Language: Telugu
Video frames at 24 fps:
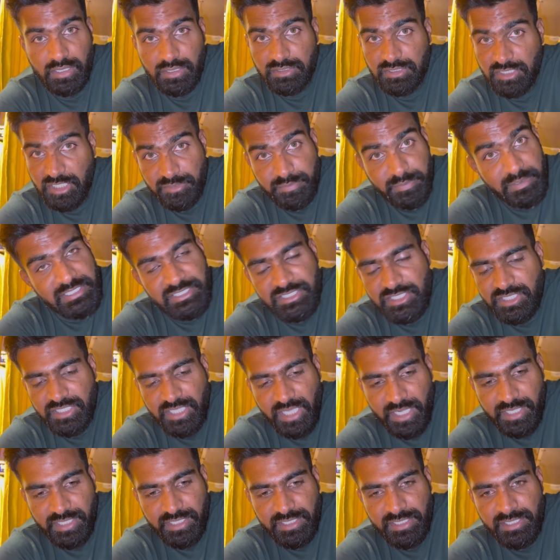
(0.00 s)
సస్పెన్షన్
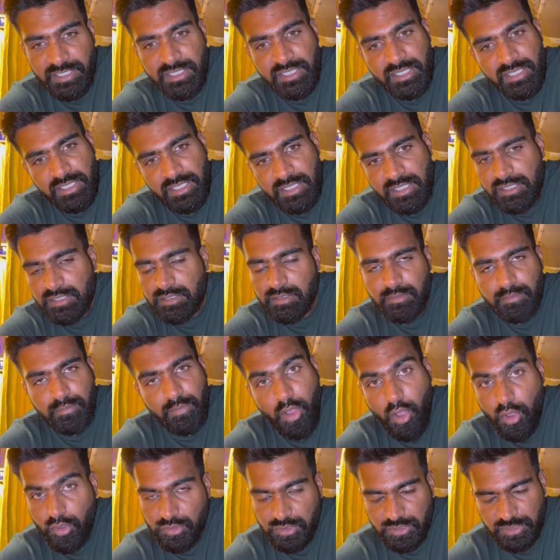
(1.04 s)
కానీ
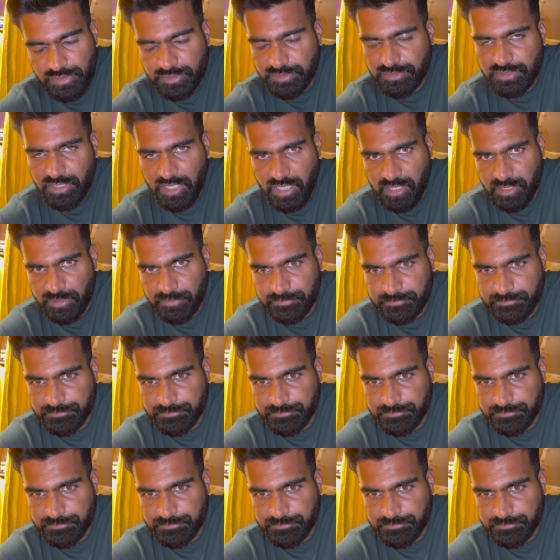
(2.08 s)
బాగుంది చాలా